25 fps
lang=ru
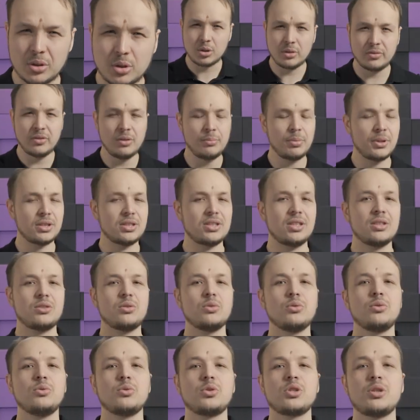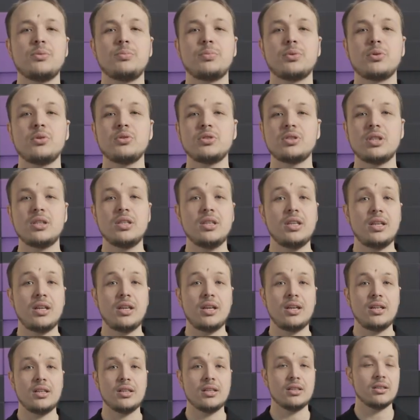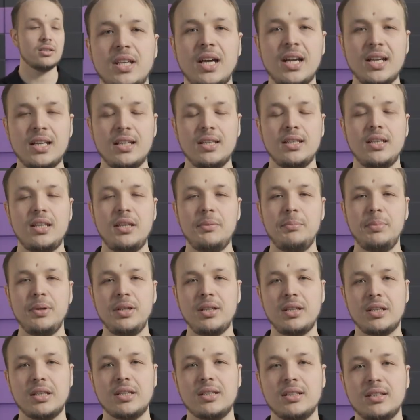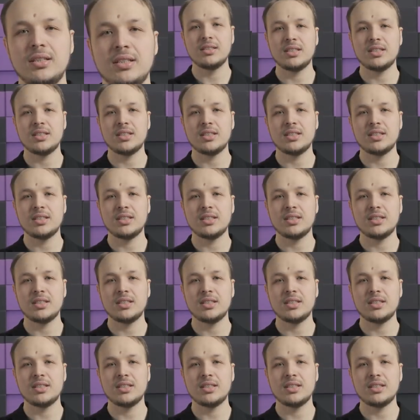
что выбраться оттуда уже просто нереально. Так и было.